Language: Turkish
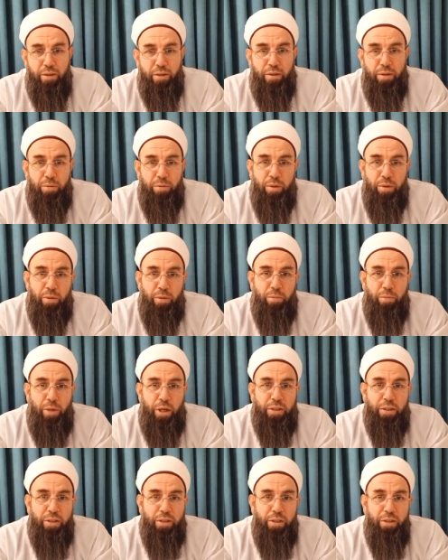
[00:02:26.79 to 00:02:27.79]
e,
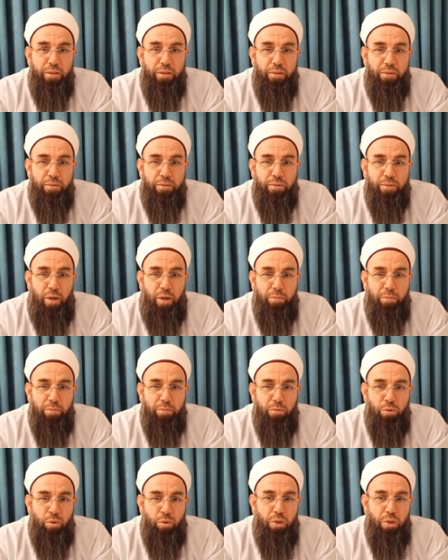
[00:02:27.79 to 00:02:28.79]
belki
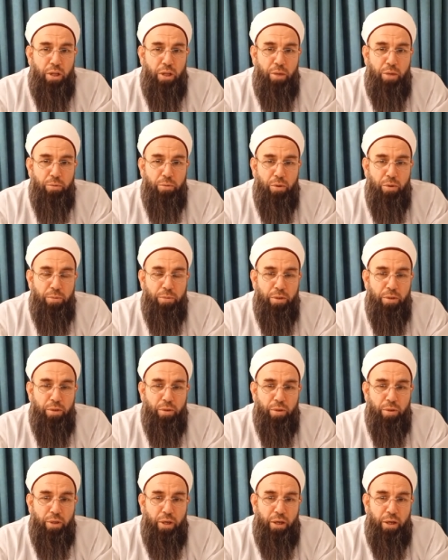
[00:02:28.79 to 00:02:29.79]
tam yüklenemiyor
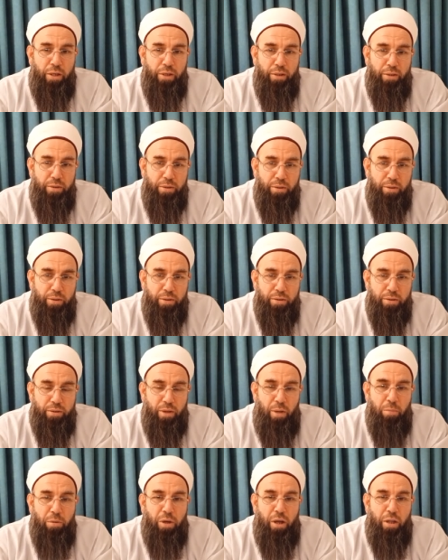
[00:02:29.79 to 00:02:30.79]
biliyor yani e,
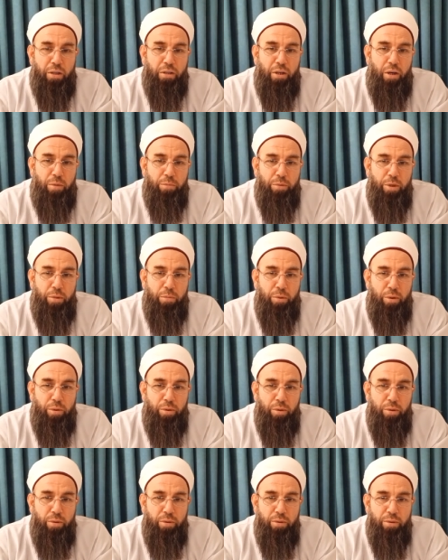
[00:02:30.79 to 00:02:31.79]
tam
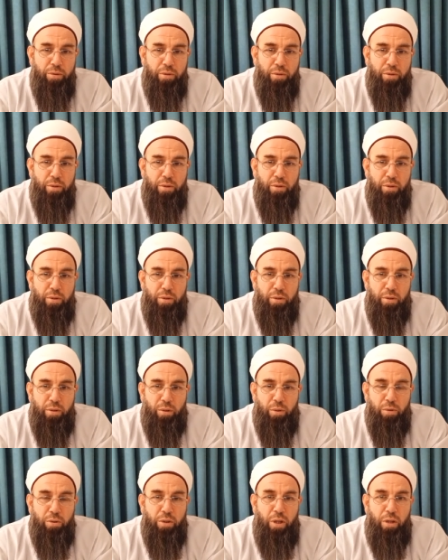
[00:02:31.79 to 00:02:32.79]
kaldıramayabiliyor.
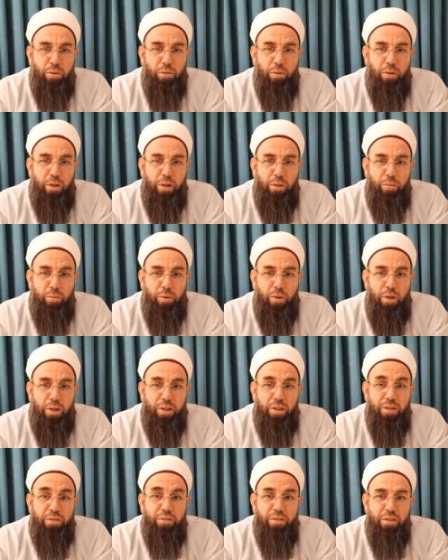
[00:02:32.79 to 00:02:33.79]
Ondan dolayı böyle
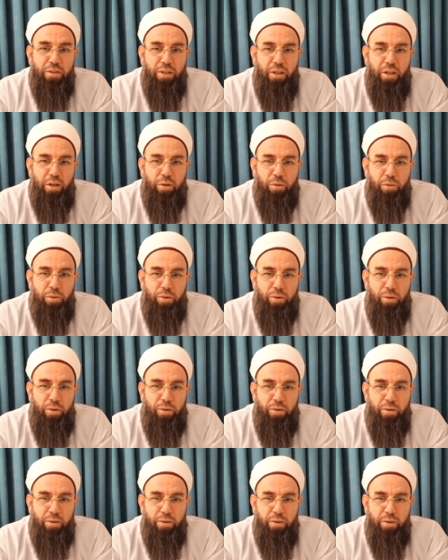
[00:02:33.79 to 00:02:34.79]
kesintiler oluyor.
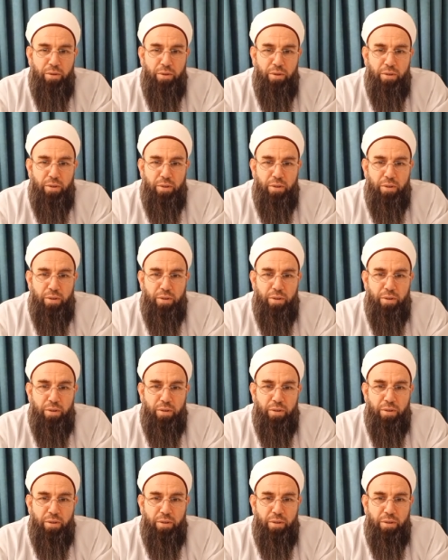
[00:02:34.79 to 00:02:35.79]
E,
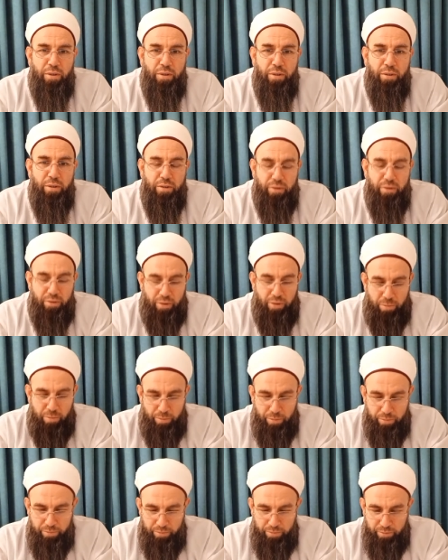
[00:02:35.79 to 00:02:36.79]

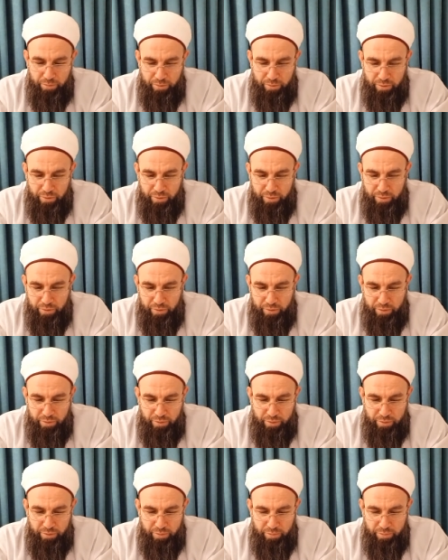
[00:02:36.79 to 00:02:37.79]
Rabbim e,
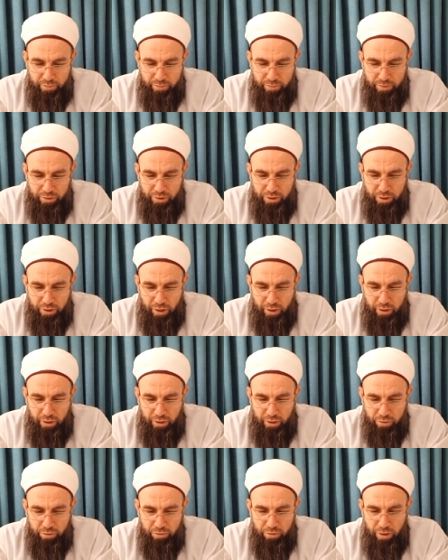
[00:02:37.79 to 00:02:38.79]

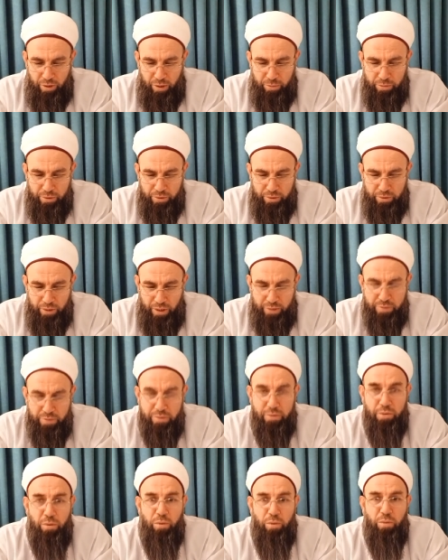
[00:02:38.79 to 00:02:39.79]
inşallah güzel bir
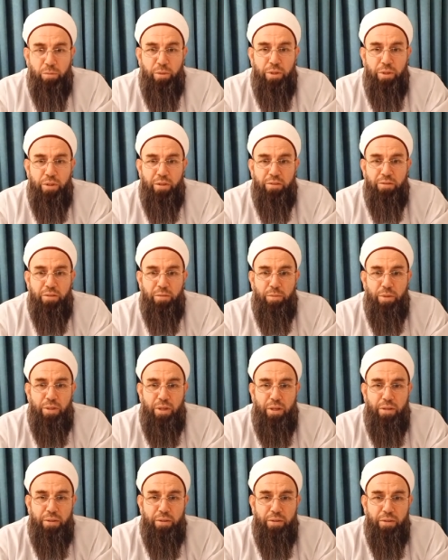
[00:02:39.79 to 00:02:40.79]
ders olmayı nasip
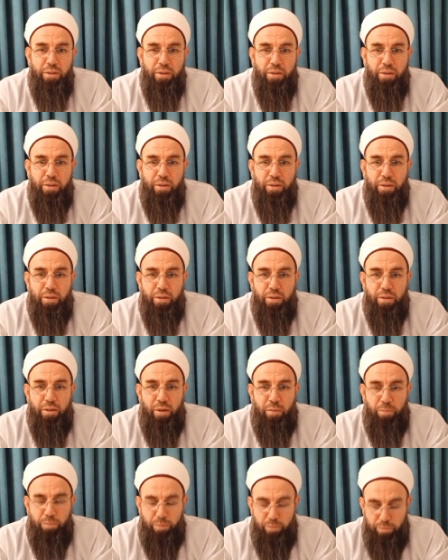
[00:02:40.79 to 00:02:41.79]
eder.
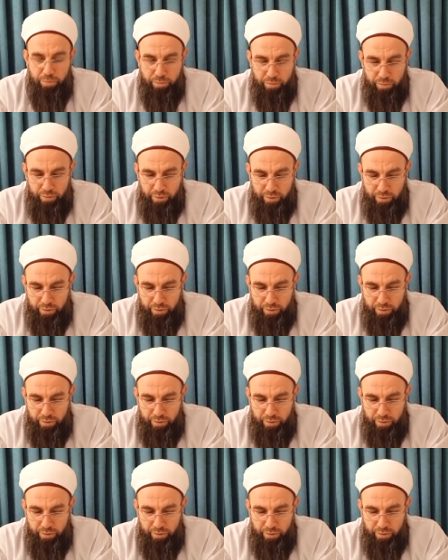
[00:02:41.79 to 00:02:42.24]
Rabbim e,